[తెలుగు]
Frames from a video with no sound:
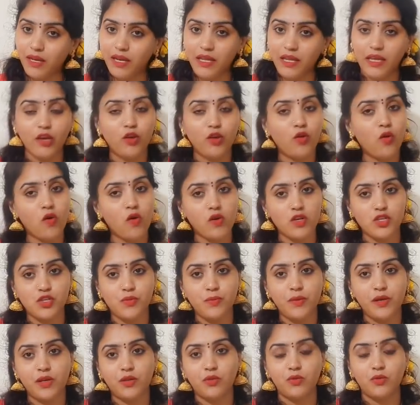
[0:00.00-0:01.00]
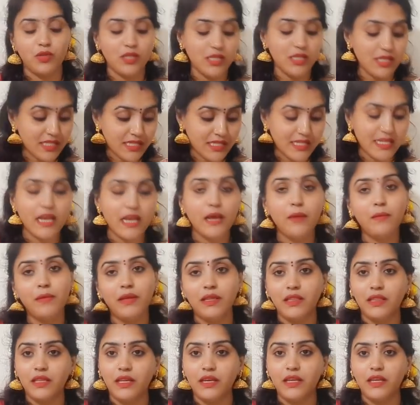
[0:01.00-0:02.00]
మనకి కాస్ట్ పడుతుంది సేమ్
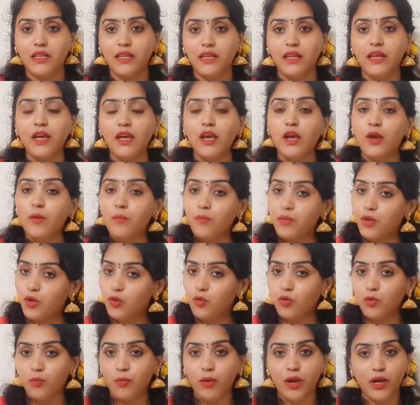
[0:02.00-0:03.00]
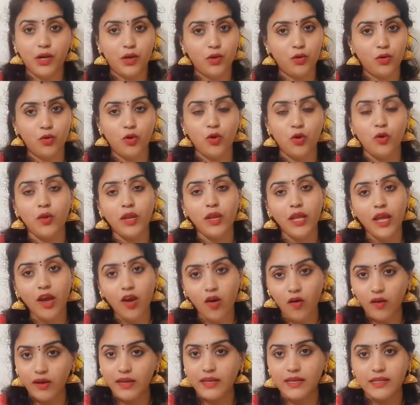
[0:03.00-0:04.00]
ఇంతే ఇది ప్యూర్ పట్టులోనే
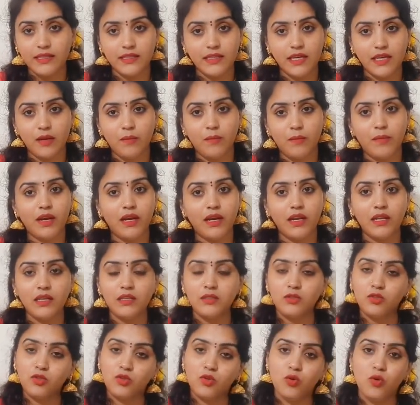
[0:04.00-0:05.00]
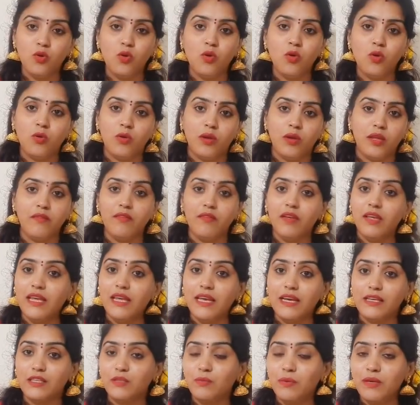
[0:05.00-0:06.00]
ఆర్గాన్జా అనమాట సో ఇవి
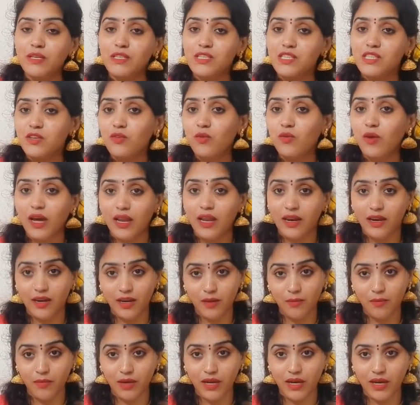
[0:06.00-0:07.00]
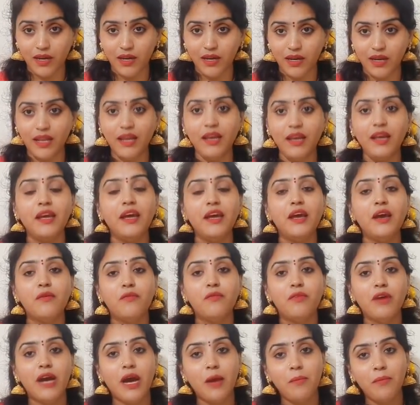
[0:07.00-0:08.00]
ఎక్స్పెన్సివ్ అనడం కంటే
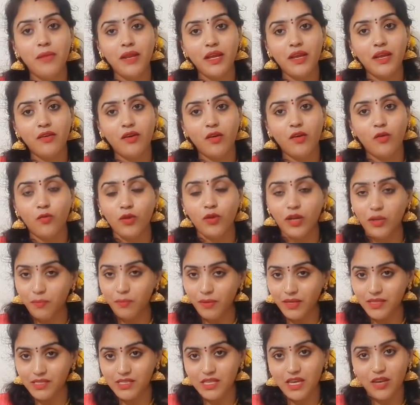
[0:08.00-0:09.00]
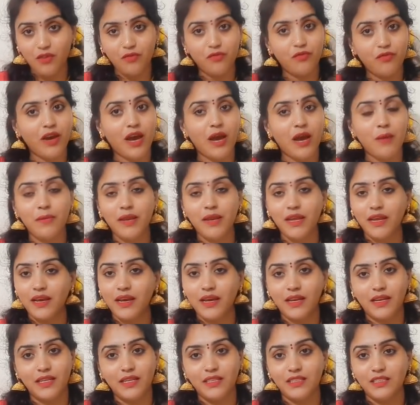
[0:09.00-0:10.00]
ఫ్యాబ్రిక్ డిపెండ్స్ ఆన్ ఫ్యాబ్రిక్
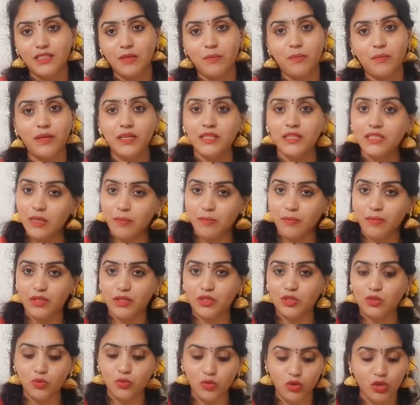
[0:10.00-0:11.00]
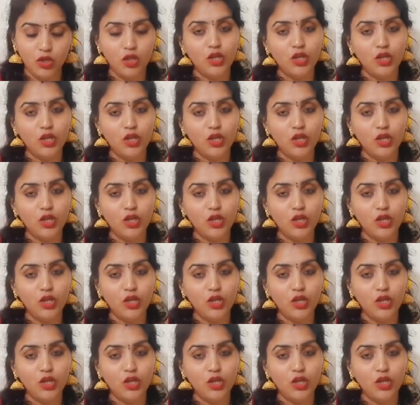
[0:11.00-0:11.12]
అని అని చెప్పి చెప్పచ్చు